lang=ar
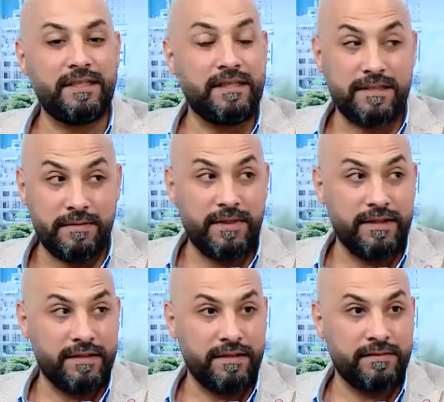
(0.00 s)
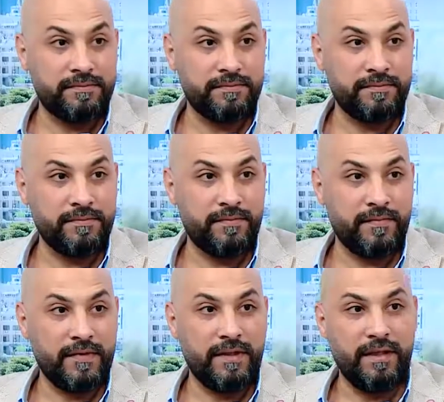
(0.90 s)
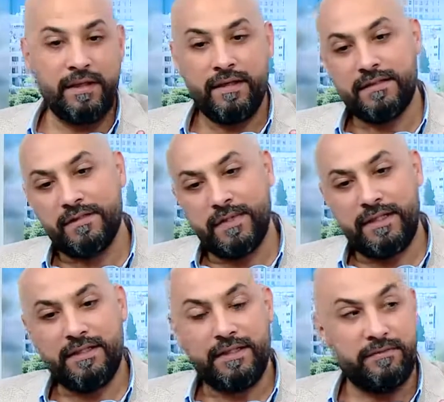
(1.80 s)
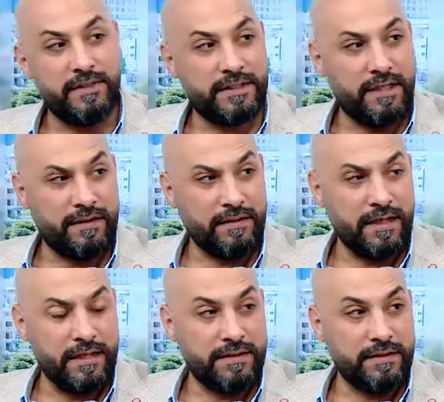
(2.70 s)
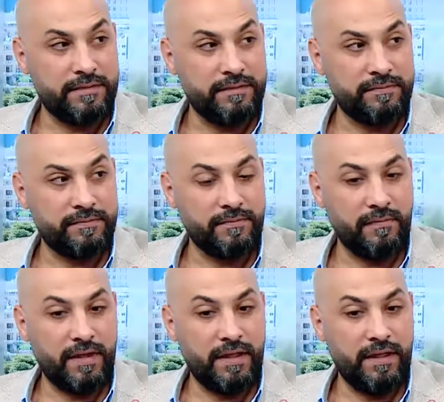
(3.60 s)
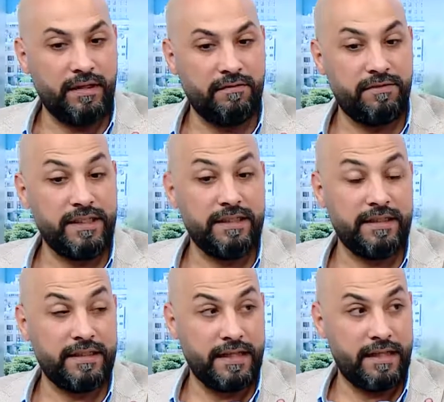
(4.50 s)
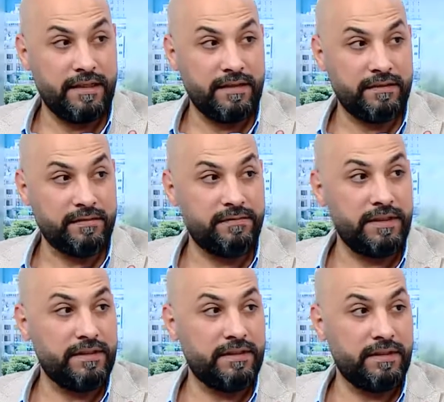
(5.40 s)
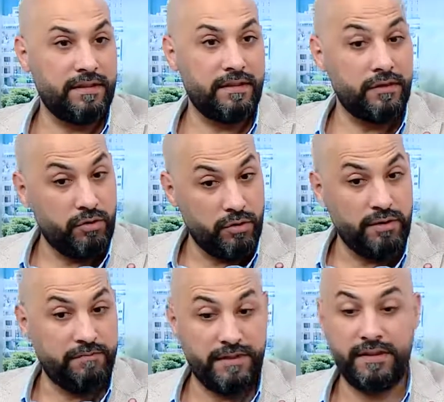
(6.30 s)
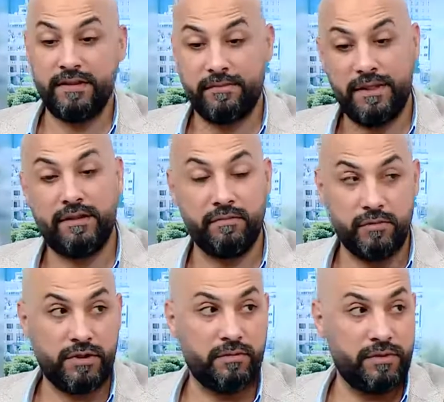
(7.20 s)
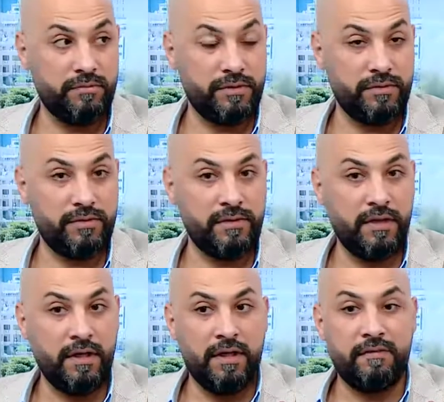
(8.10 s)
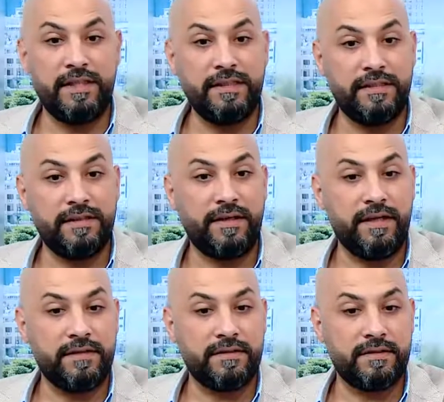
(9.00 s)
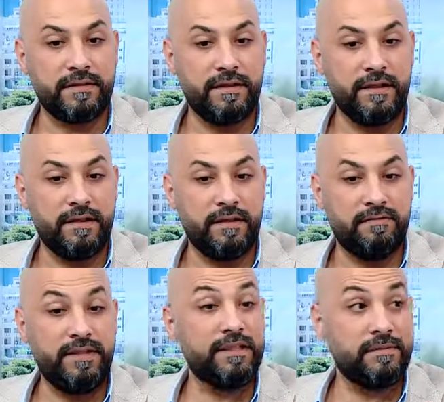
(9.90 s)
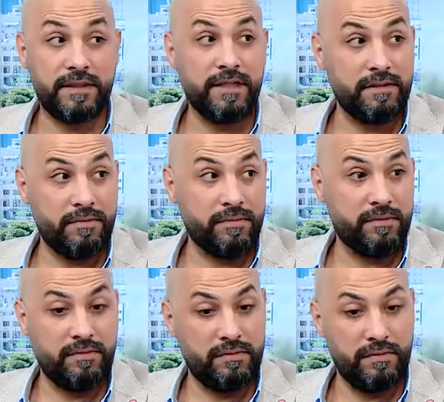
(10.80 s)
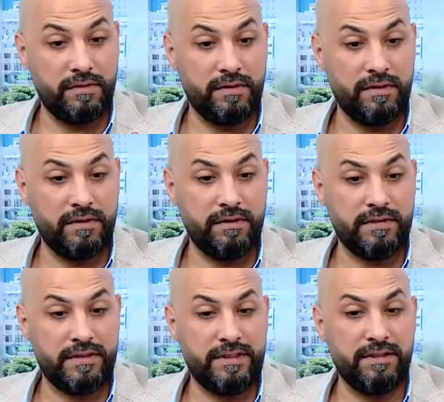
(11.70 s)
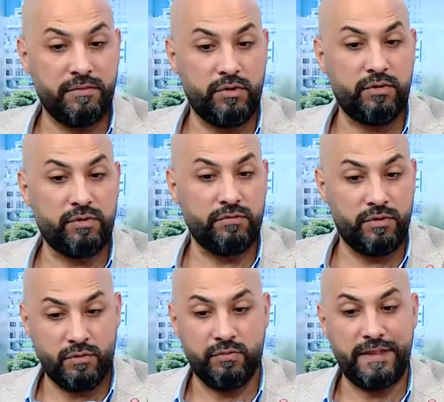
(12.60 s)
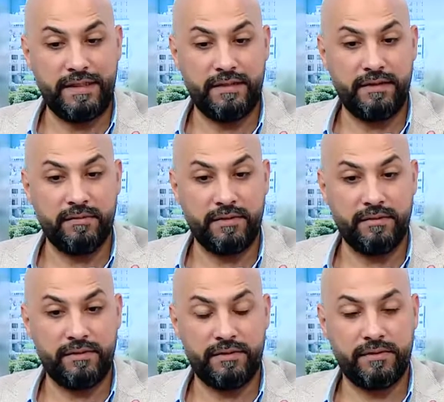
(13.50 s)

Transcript: الكازابلانكا أه. اسمها العلمي ستار جايزر جميل آه في عندنا الكالا في عندنا التيوليب في عندنا محلي ومستورد منه في عندنا الكريز آه في نباتات برضه آه زينه بالاردن بتكون محليه برضه